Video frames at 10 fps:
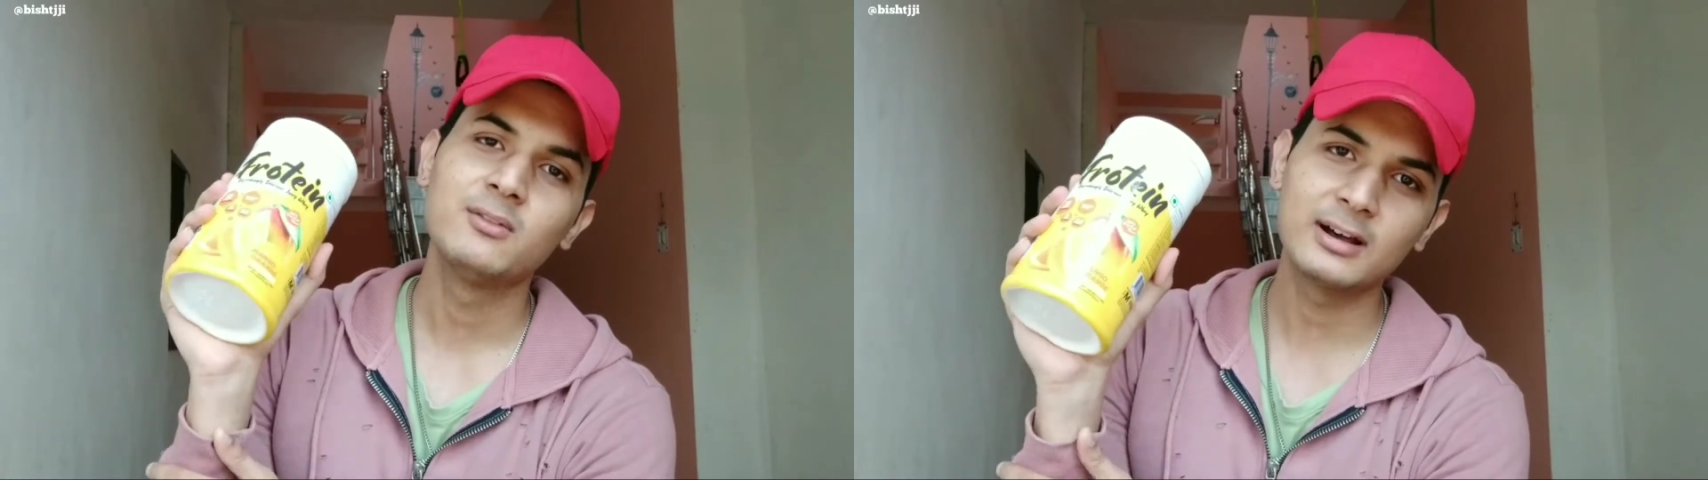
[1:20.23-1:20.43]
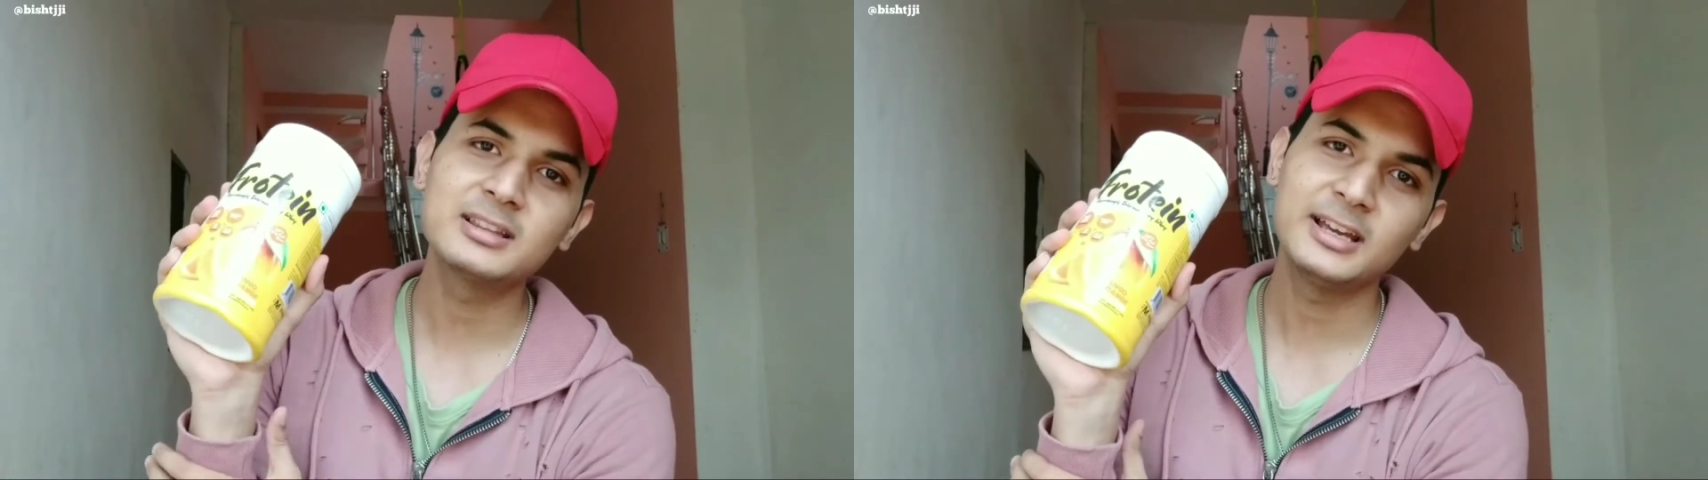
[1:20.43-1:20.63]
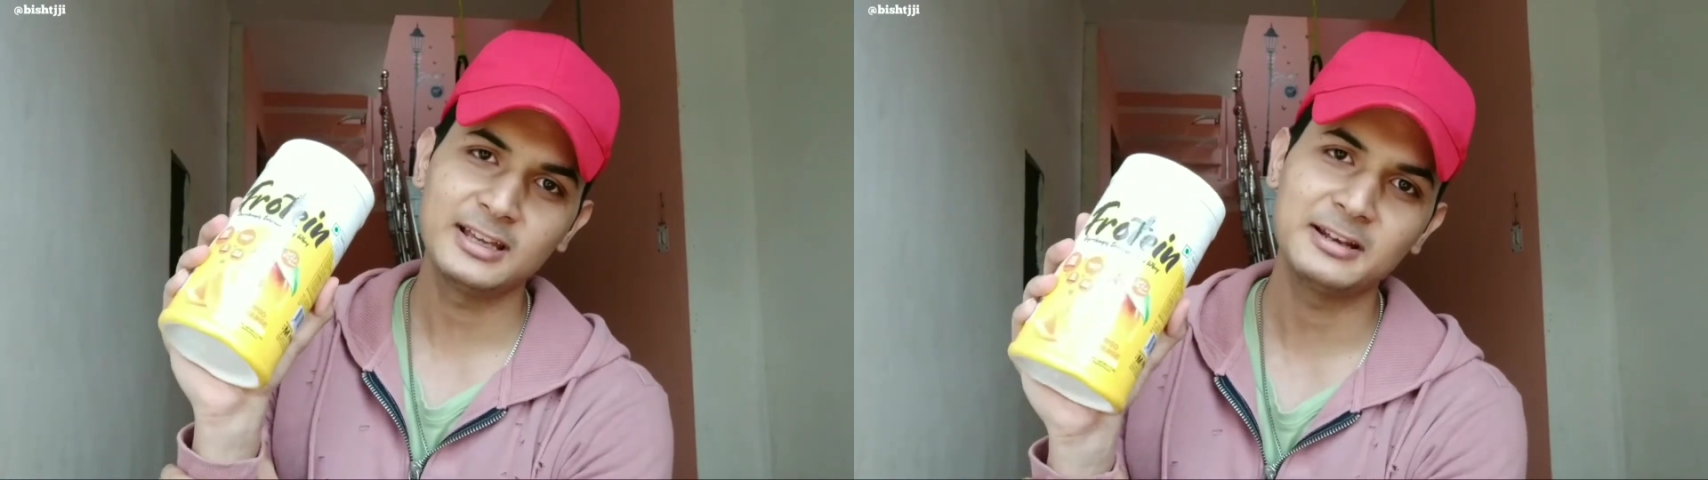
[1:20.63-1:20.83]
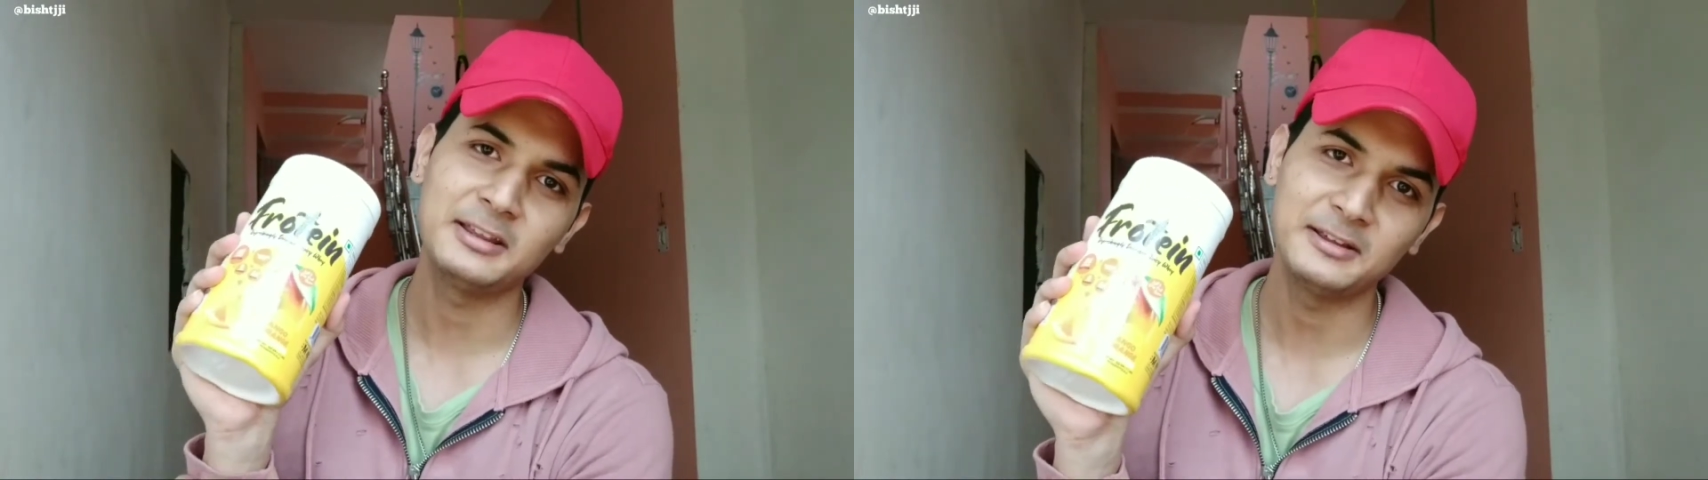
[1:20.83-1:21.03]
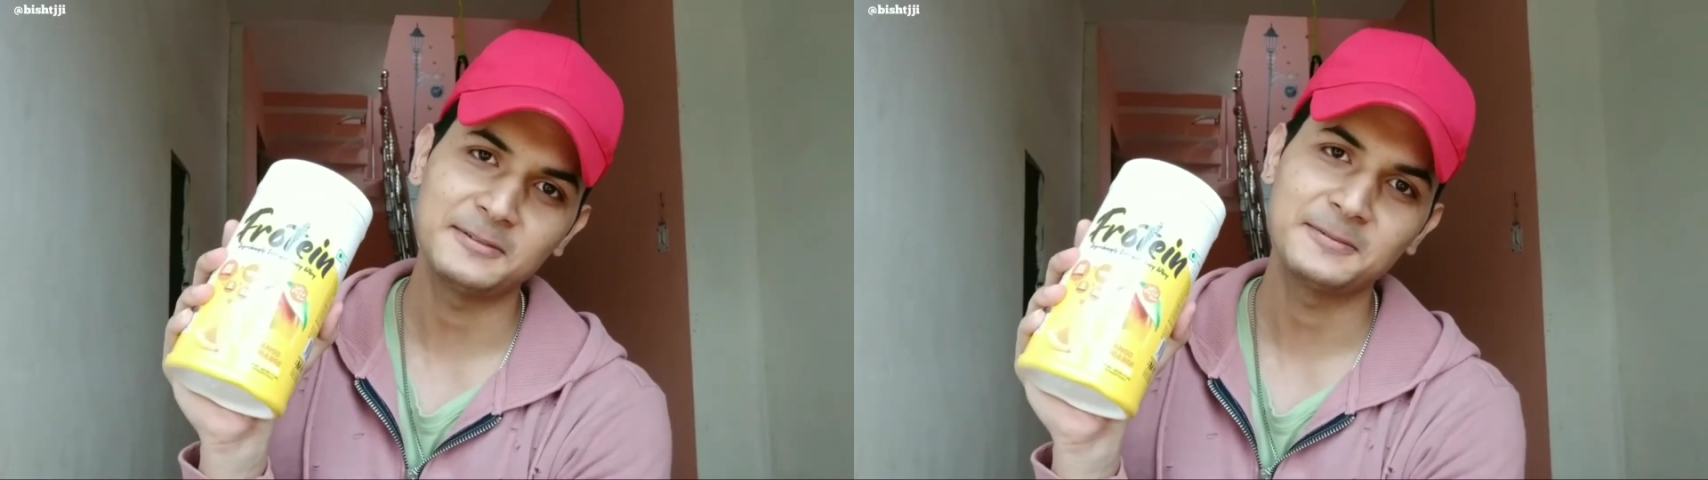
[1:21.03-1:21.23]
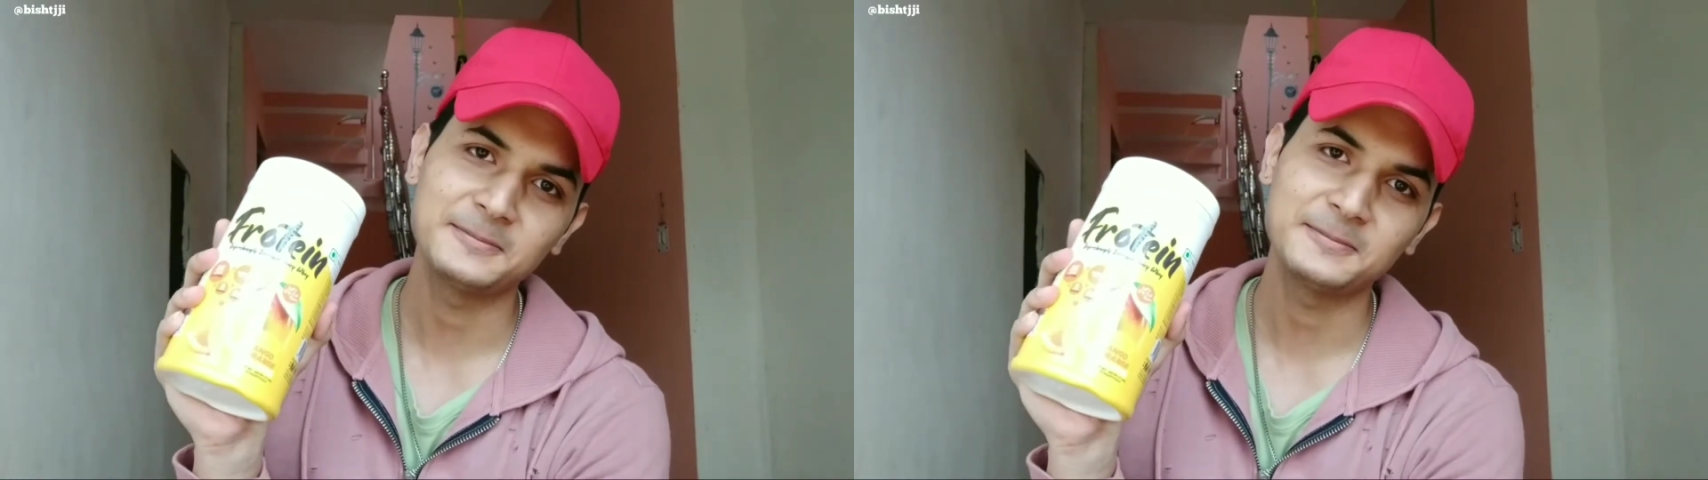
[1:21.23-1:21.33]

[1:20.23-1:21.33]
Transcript: वर्थ है या नहीं है